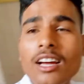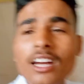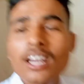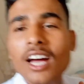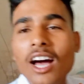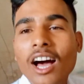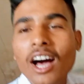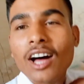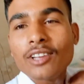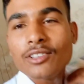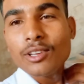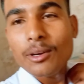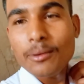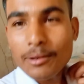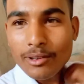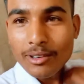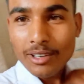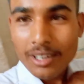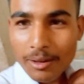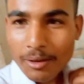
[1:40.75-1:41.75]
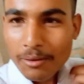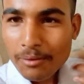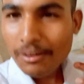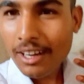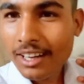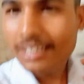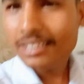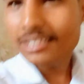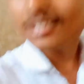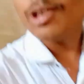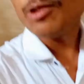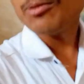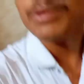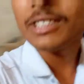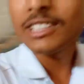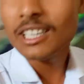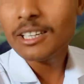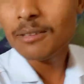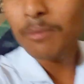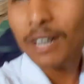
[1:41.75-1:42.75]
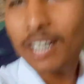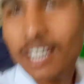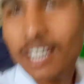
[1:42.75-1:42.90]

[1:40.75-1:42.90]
तो एवरीवन अभी फिलहाल इसके ऊपर से एक बट लगता है